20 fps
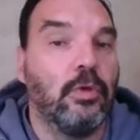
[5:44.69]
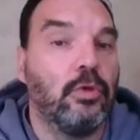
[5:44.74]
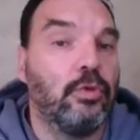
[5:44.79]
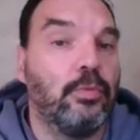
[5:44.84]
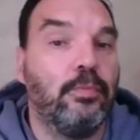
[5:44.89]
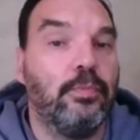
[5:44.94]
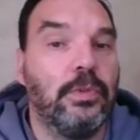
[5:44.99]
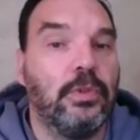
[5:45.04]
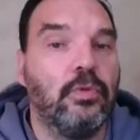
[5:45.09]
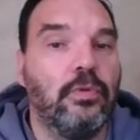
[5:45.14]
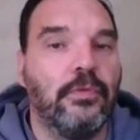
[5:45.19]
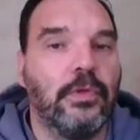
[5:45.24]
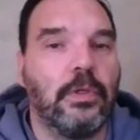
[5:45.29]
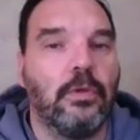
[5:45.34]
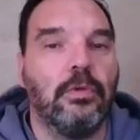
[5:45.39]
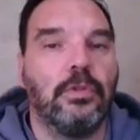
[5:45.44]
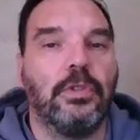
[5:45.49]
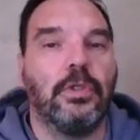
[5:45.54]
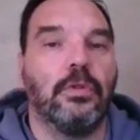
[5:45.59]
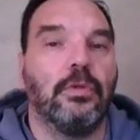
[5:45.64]
je puisse ouvrir le
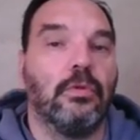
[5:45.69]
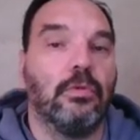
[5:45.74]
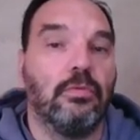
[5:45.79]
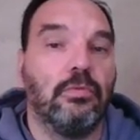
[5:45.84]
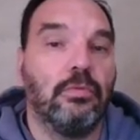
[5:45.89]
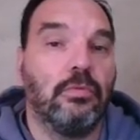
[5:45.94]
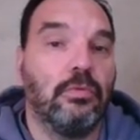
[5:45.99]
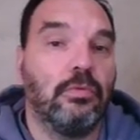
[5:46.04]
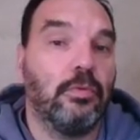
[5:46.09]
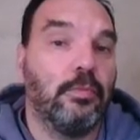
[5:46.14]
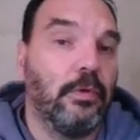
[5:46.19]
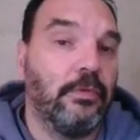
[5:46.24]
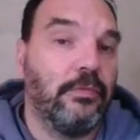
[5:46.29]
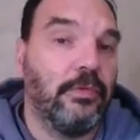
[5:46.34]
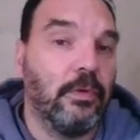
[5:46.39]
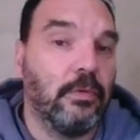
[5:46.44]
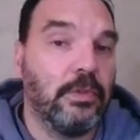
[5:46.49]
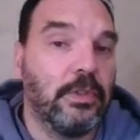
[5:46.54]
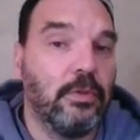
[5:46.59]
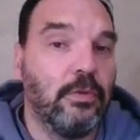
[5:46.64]
centre. Je peux le faire
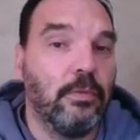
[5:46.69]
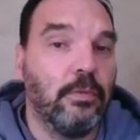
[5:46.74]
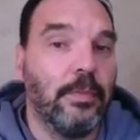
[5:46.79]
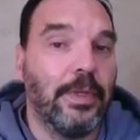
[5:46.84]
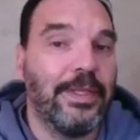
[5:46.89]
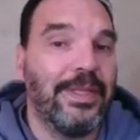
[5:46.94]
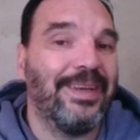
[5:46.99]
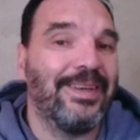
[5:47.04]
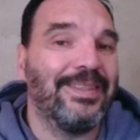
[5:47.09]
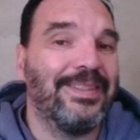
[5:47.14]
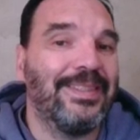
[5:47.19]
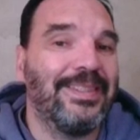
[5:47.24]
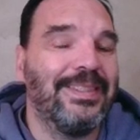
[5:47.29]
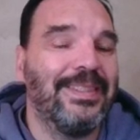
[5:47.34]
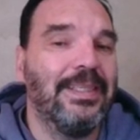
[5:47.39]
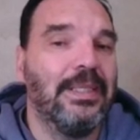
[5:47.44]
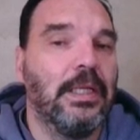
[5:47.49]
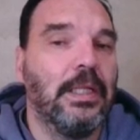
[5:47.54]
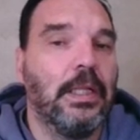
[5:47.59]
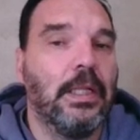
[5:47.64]
aussi d'une manière ici.